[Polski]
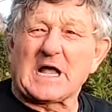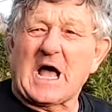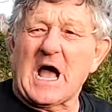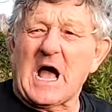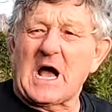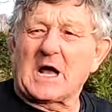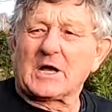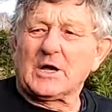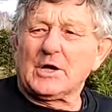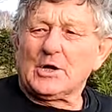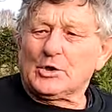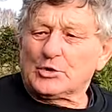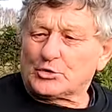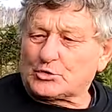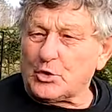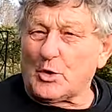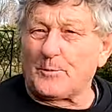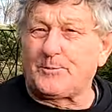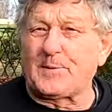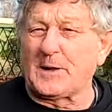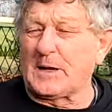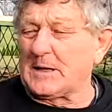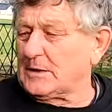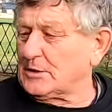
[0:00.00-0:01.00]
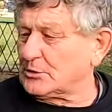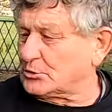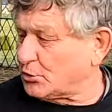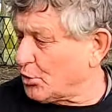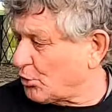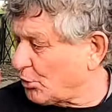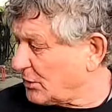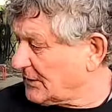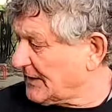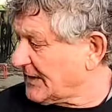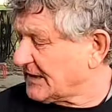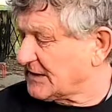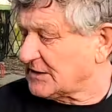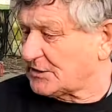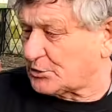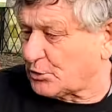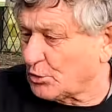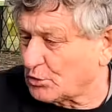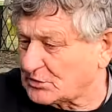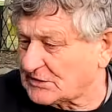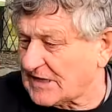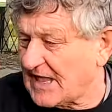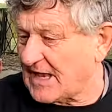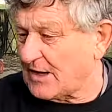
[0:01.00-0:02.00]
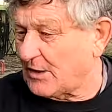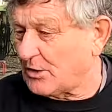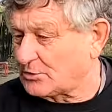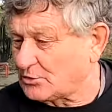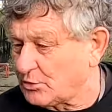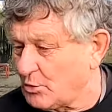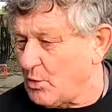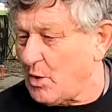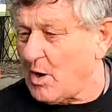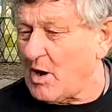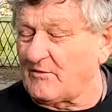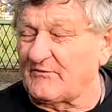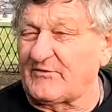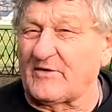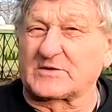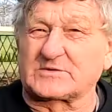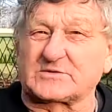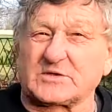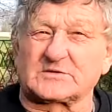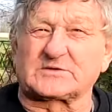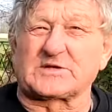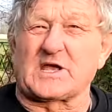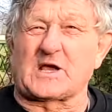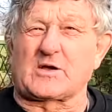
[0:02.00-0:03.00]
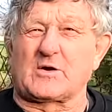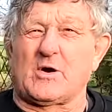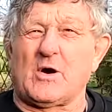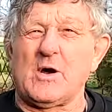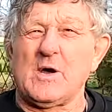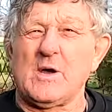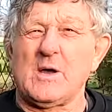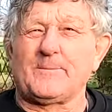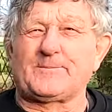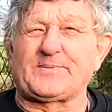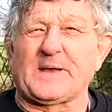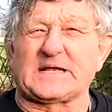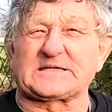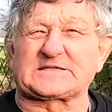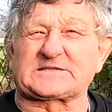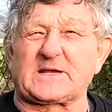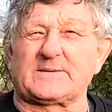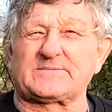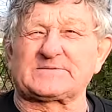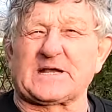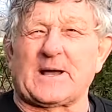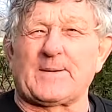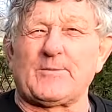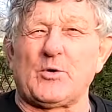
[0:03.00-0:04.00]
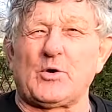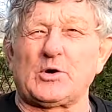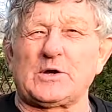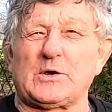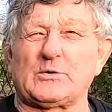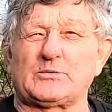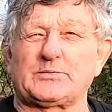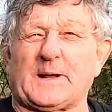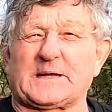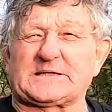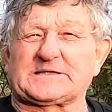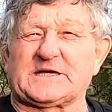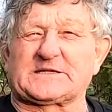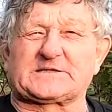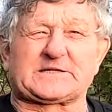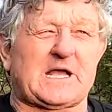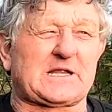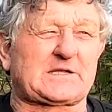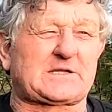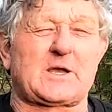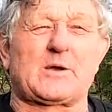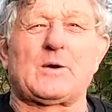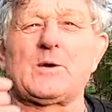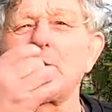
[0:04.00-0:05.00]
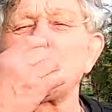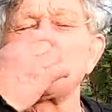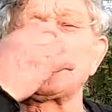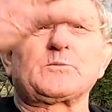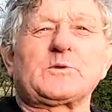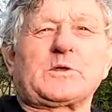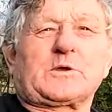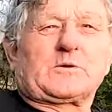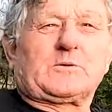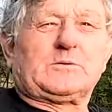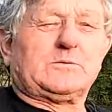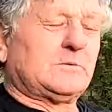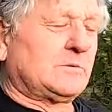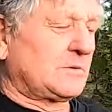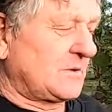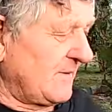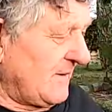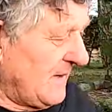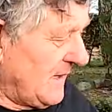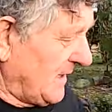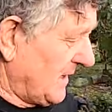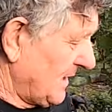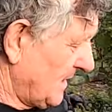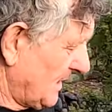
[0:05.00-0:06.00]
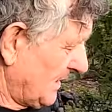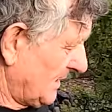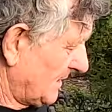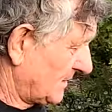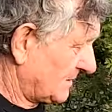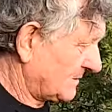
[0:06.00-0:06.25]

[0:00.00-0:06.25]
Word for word: tak, Tu, klin, tu tego, tu owo, tu tego. Piaskiem zamulił, macie za te... Kurwa,